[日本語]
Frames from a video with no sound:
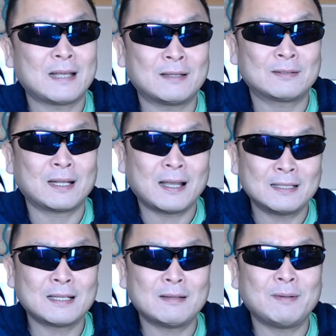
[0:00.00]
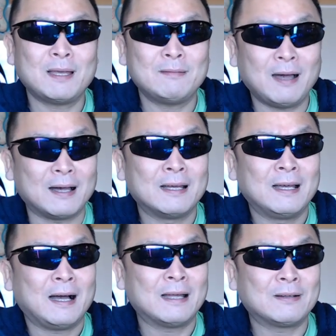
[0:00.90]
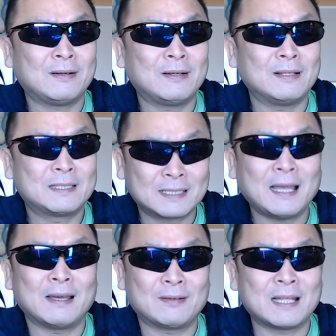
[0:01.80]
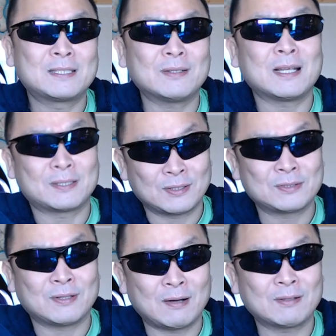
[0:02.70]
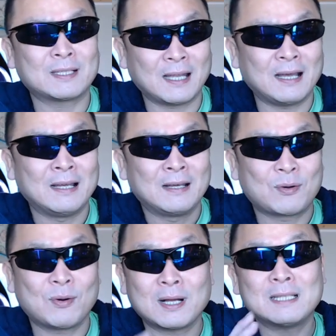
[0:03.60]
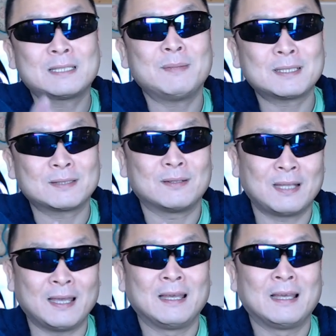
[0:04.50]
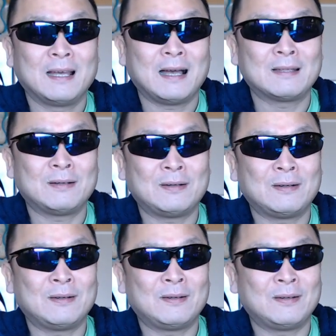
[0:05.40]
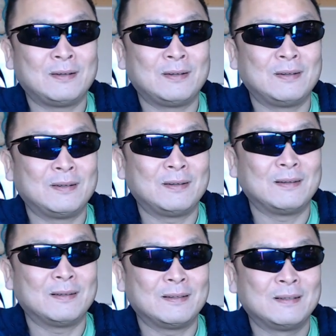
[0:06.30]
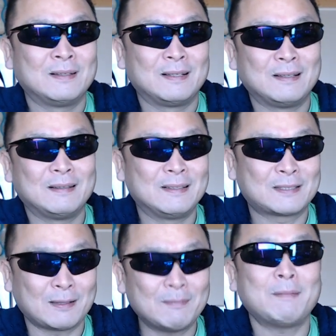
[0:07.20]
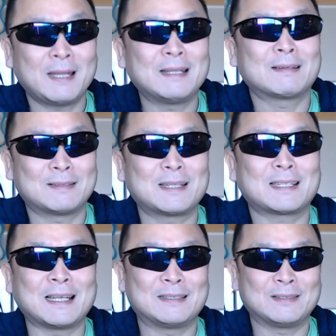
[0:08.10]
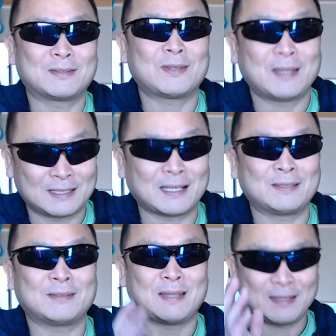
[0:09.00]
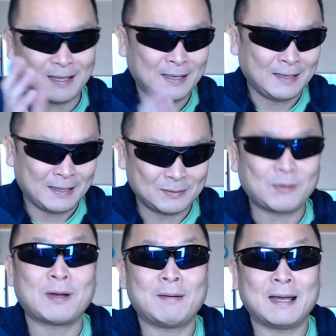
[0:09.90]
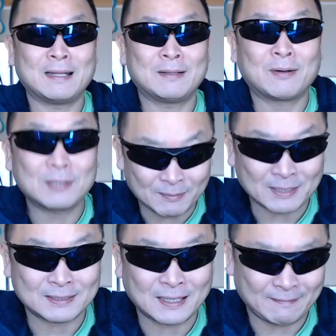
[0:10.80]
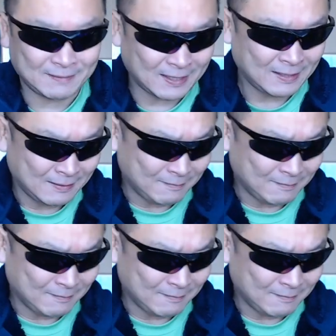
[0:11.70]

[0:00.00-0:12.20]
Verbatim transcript: あの高木さんの場合はあの次回同じような症状が起きたら交換しますのであのそのまま連絡くださいということでしたということでね動画は残ってましたね、